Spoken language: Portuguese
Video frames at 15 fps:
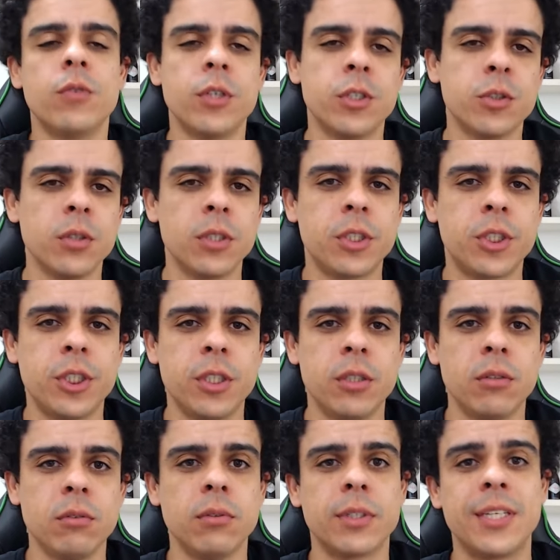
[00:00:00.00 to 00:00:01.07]

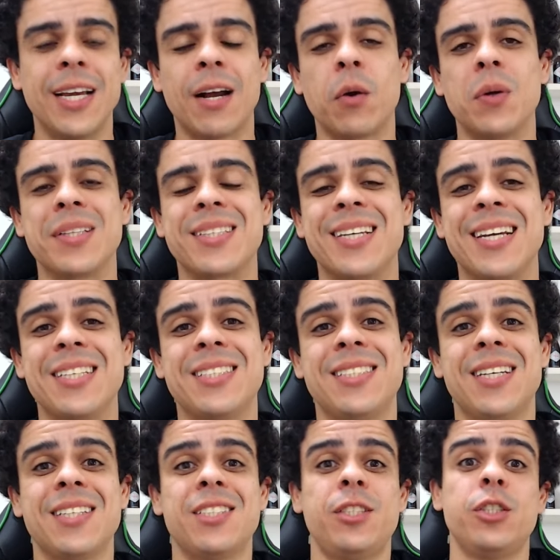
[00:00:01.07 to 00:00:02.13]
Horizontino que acontece
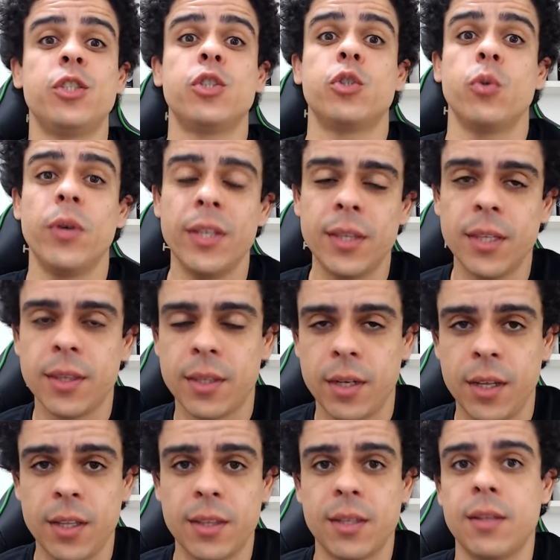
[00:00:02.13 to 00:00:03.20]
às
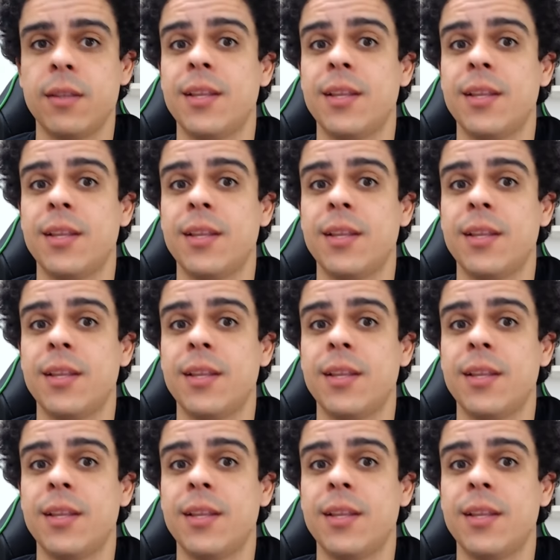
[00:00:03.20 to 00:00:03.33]
18h30